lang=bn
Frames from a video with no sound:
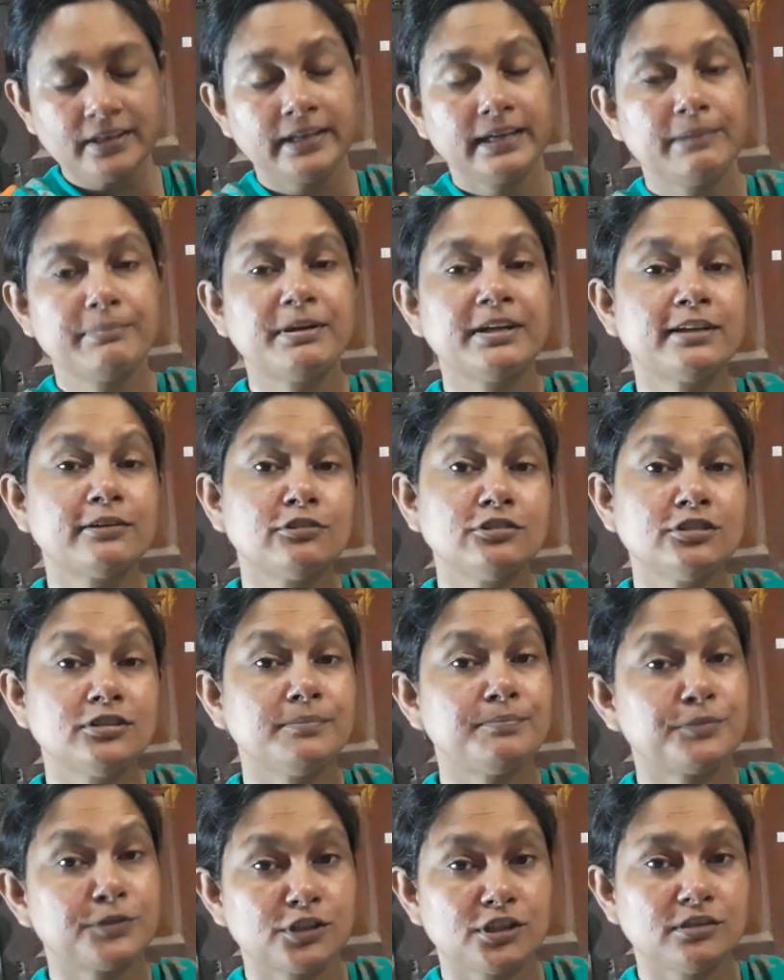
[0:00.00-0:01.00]
এবার এগুলো যদি
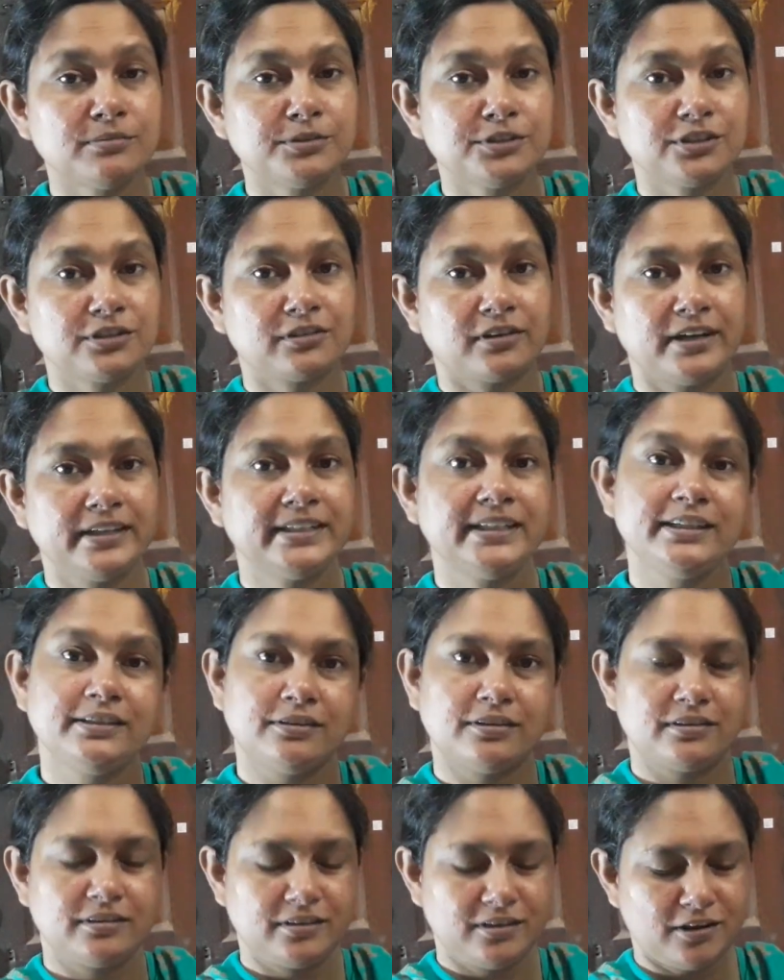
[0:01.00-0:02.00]
প্রশ্নবোধক হয় কি
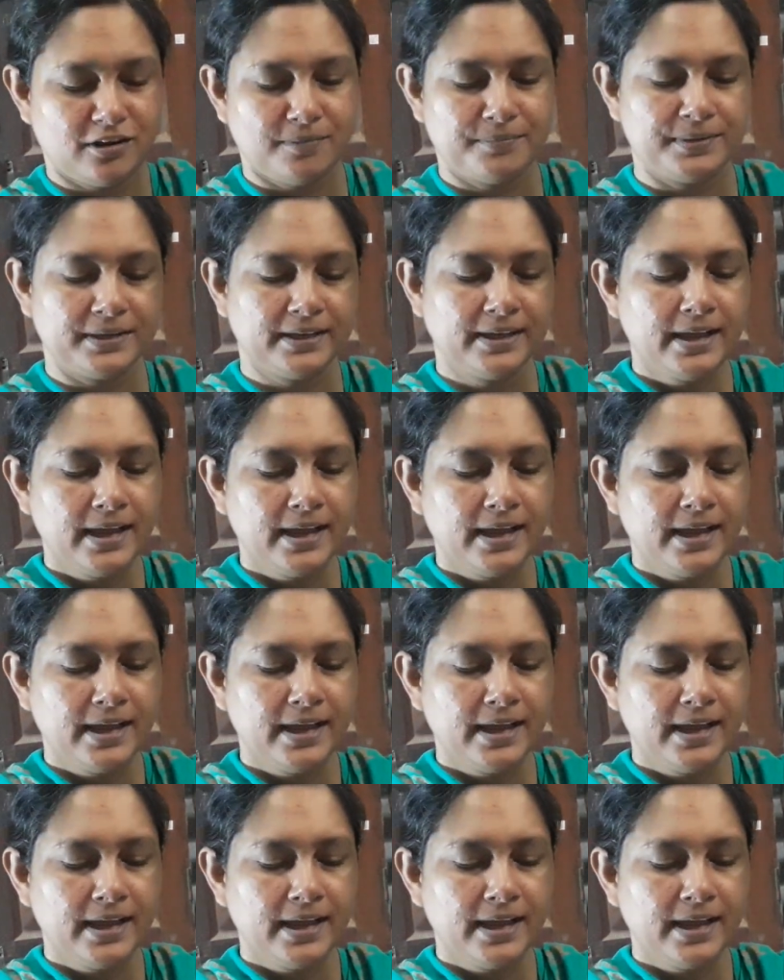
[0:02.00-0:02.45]
ধরনের হবে